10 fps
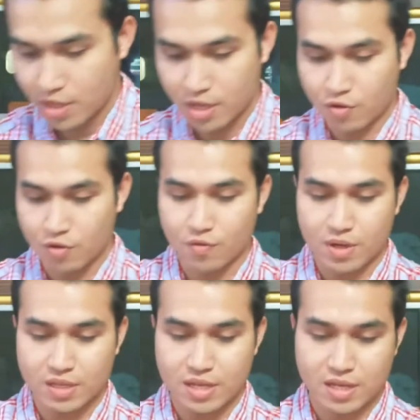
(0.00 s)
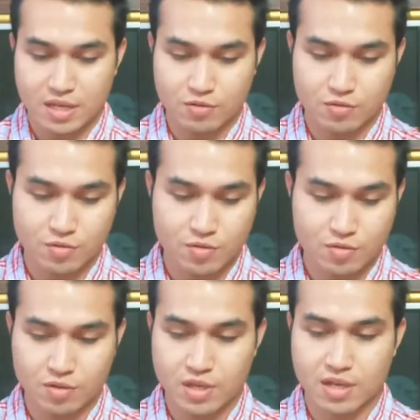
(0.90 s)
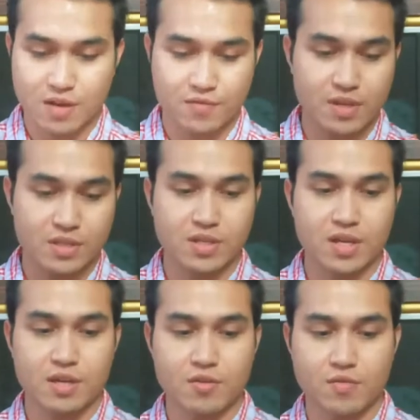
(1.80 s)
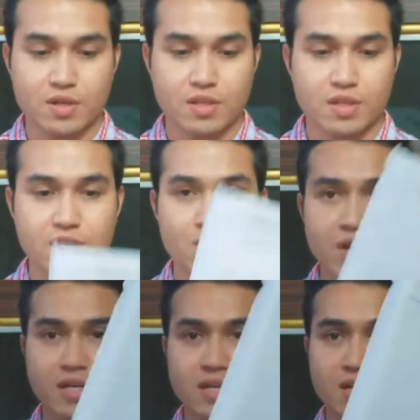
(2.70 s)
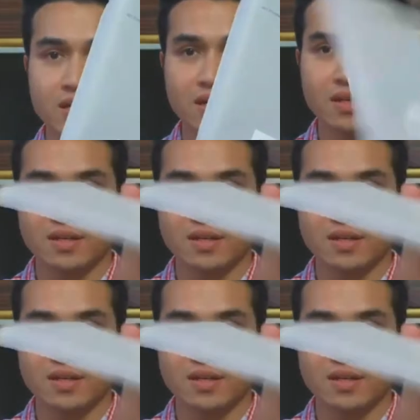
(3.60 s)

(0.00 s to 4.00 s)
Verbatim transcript: एक कोबार दिया गया दोस्तों जो कि काफ़ी अच्छा है कोबार देखिए वाइट का